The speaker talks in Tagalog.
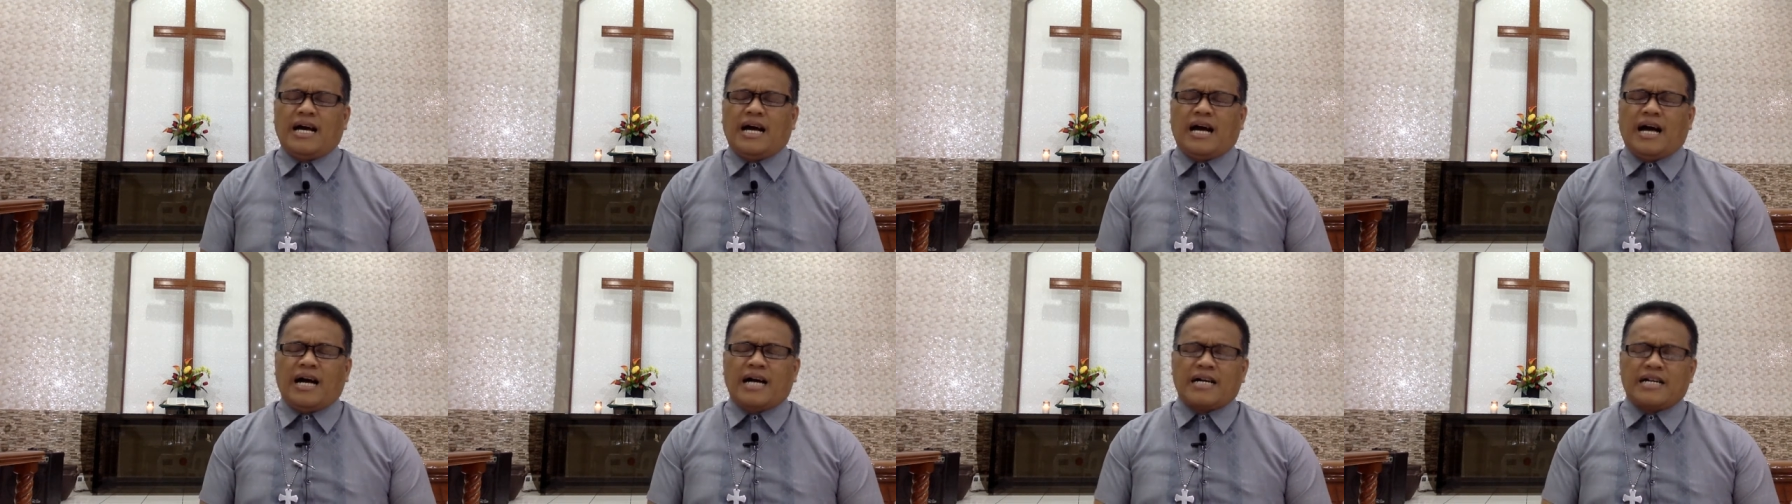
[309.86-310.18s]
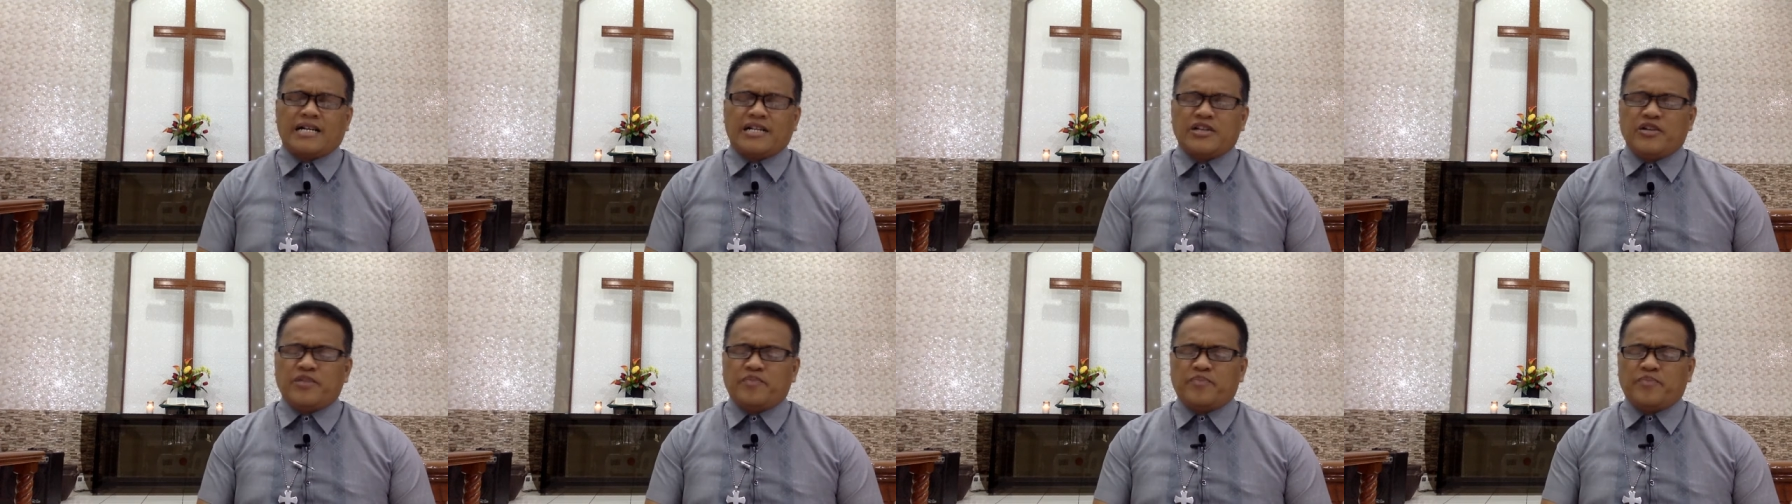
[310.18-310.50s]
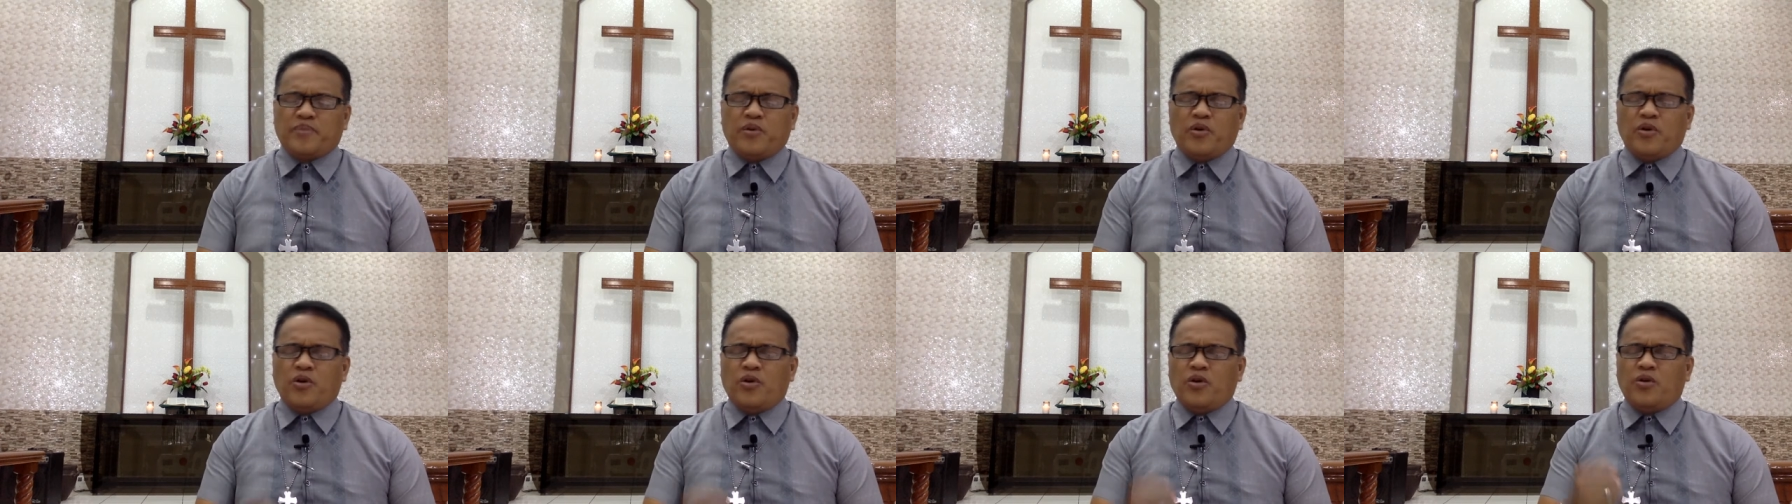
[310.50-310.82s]
ang iyo
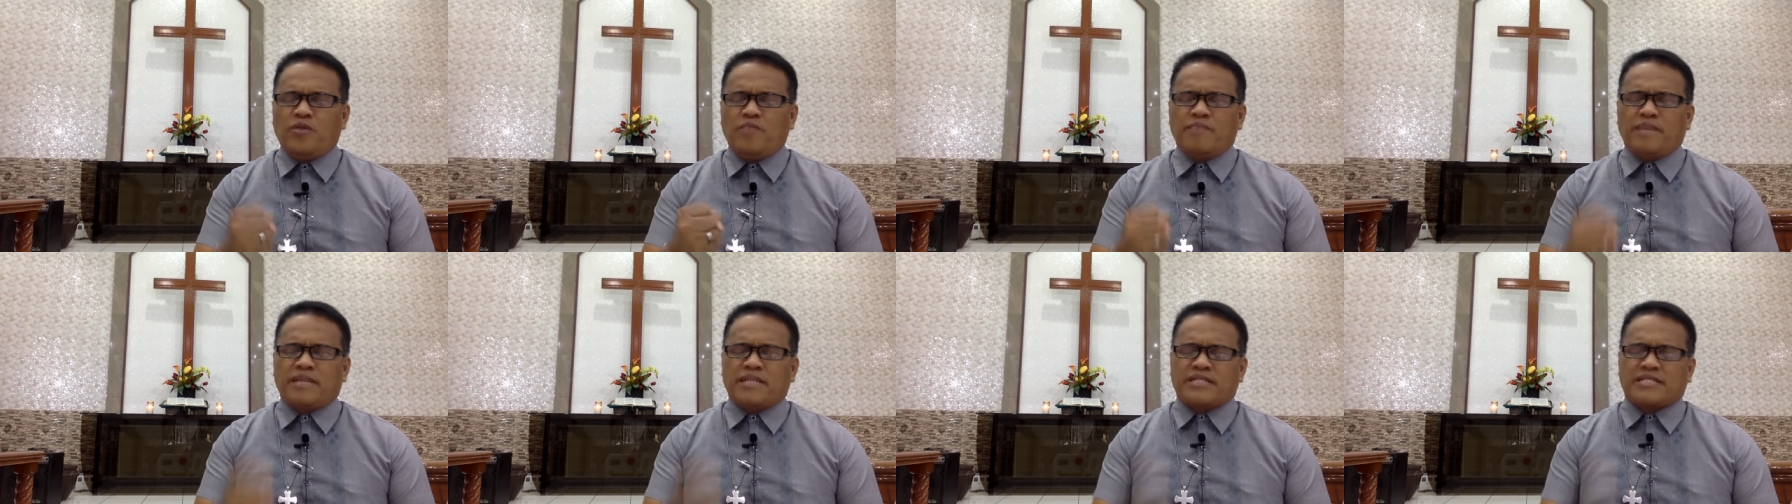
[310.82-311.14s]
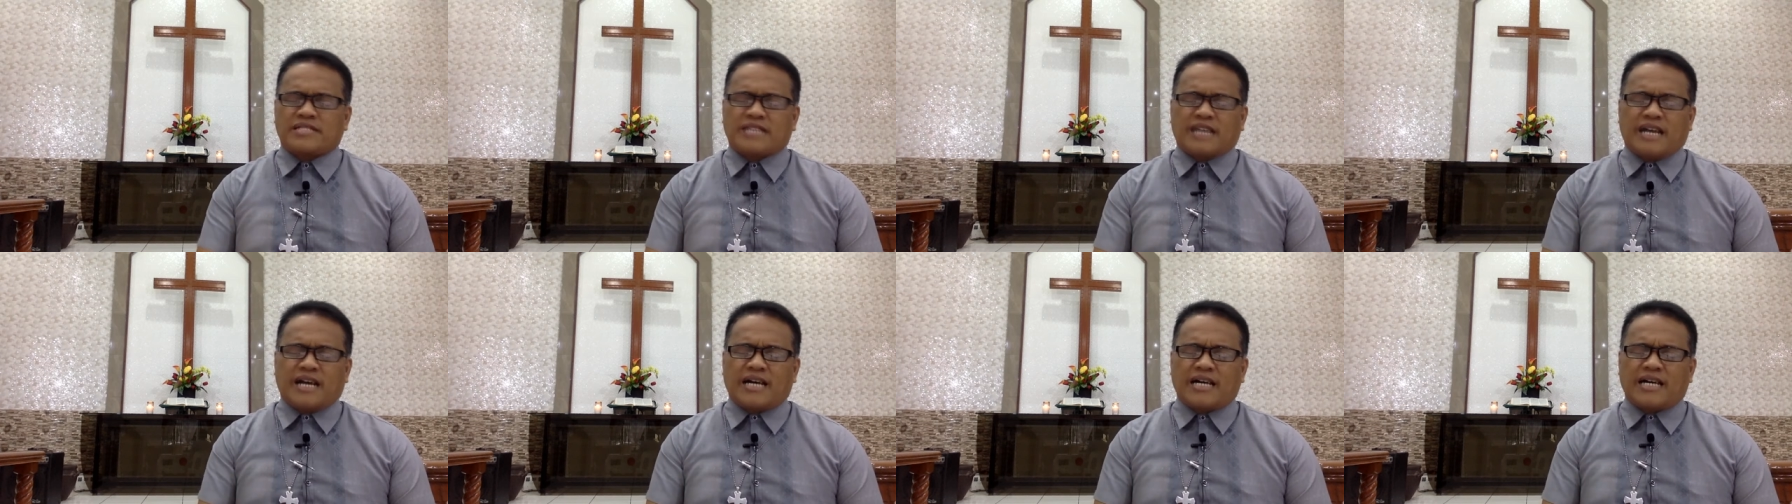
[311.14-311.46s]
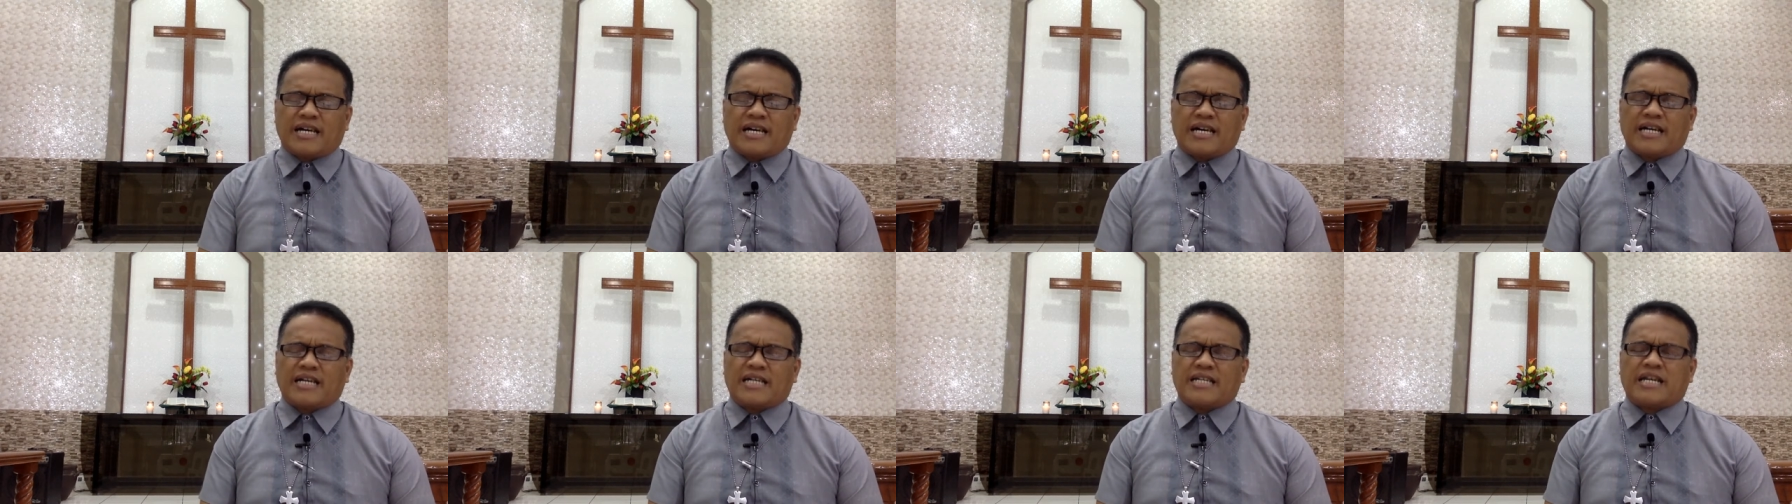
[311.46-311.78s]
pong
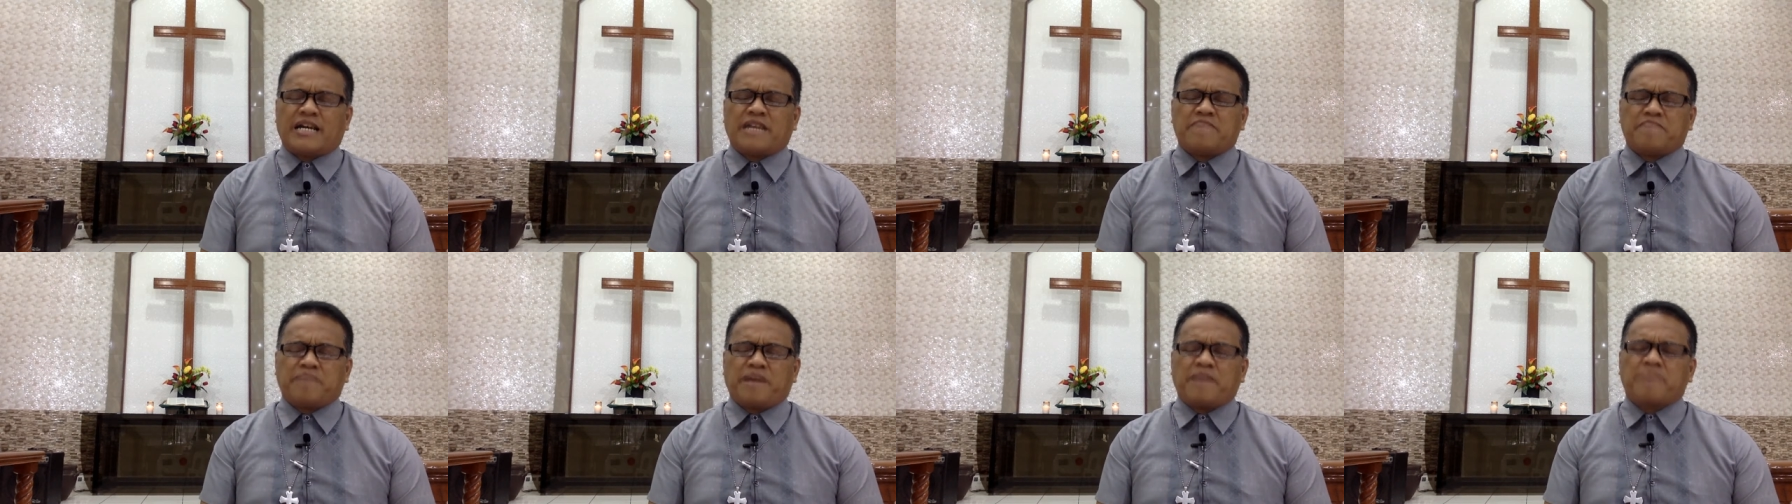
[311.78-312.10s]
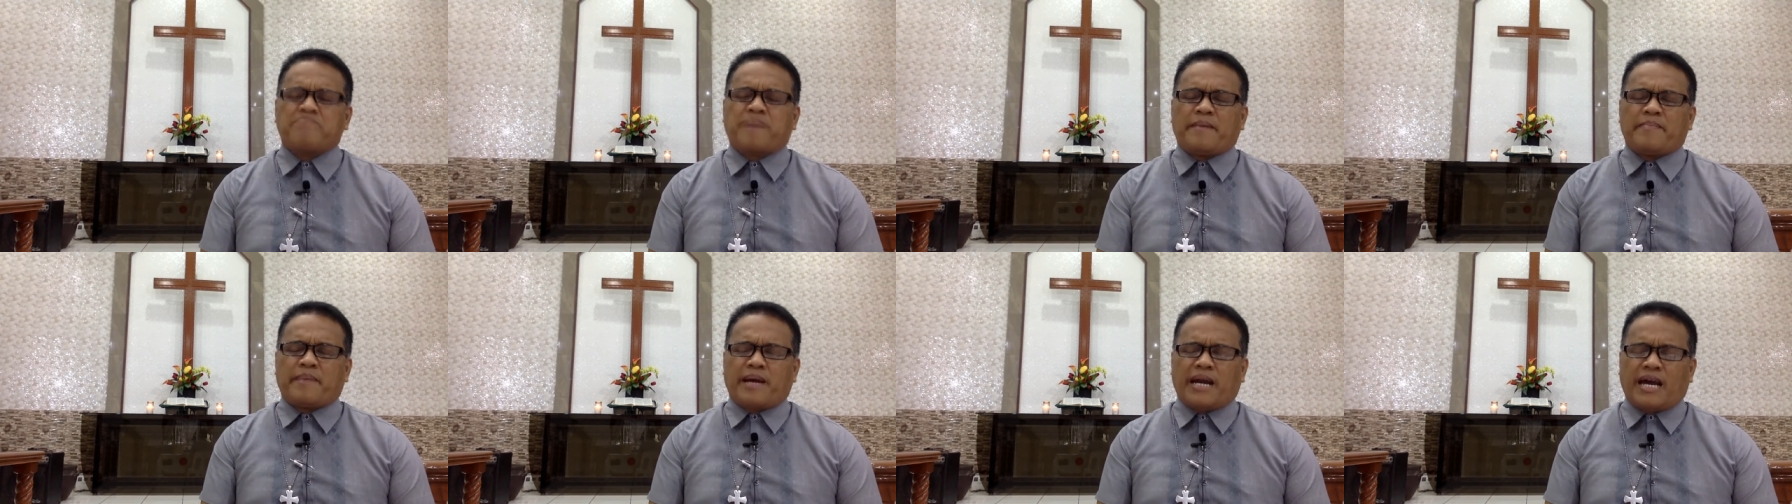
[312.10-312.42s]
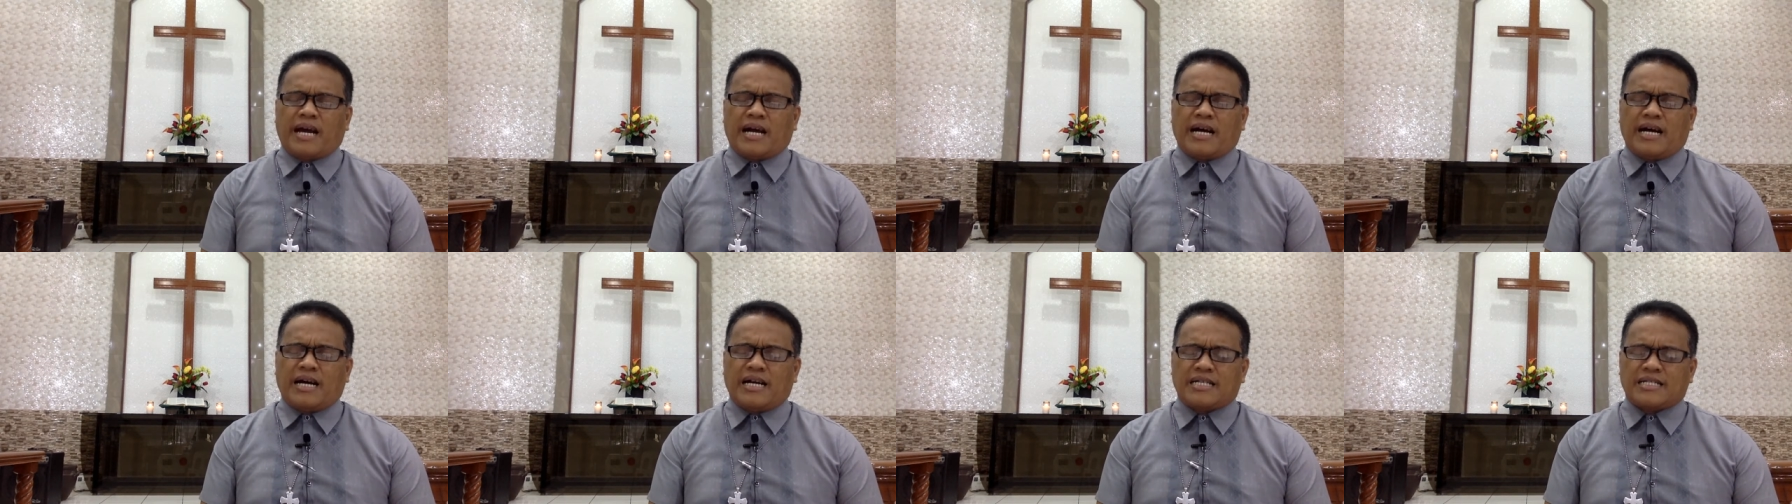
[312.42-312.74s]
mensahe ng
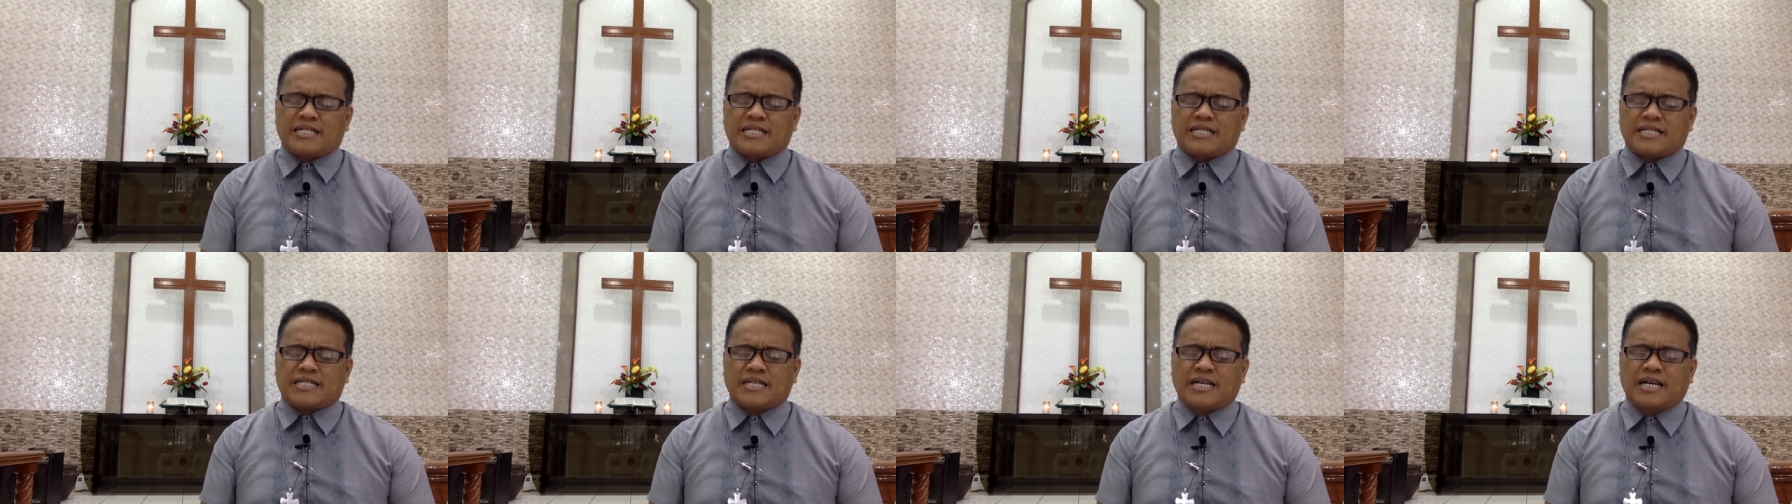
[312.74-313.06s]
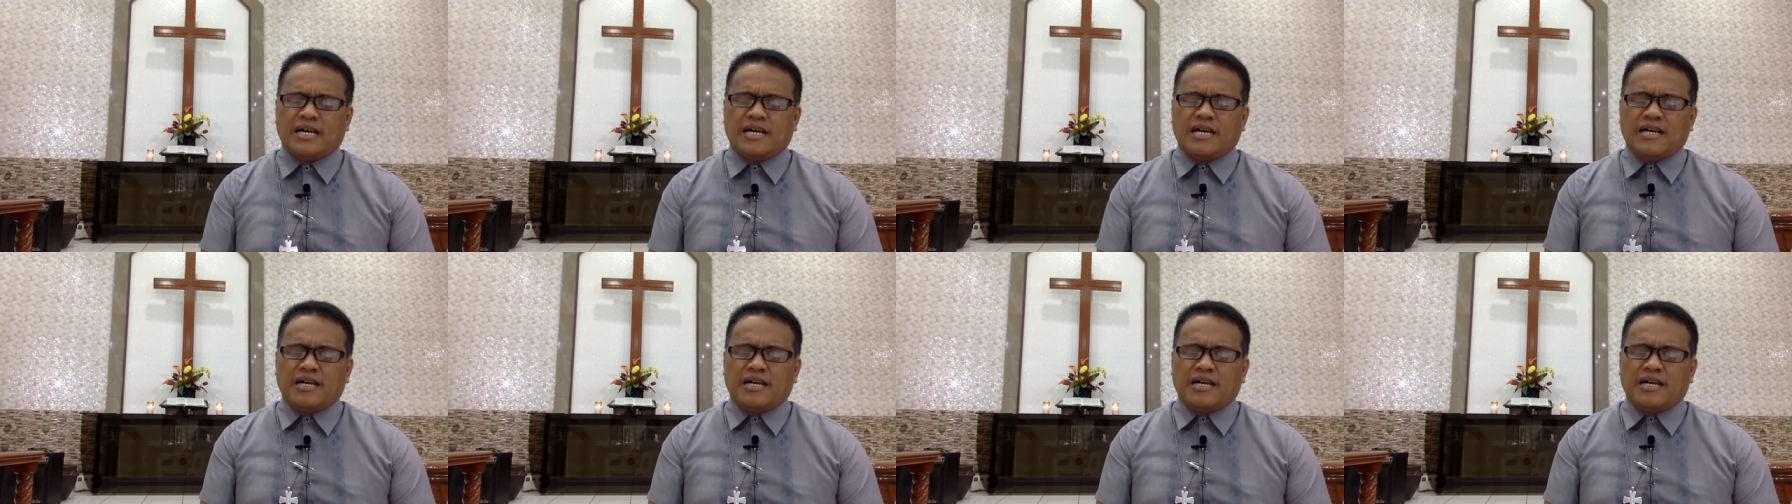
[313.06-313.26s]
pagpapalakas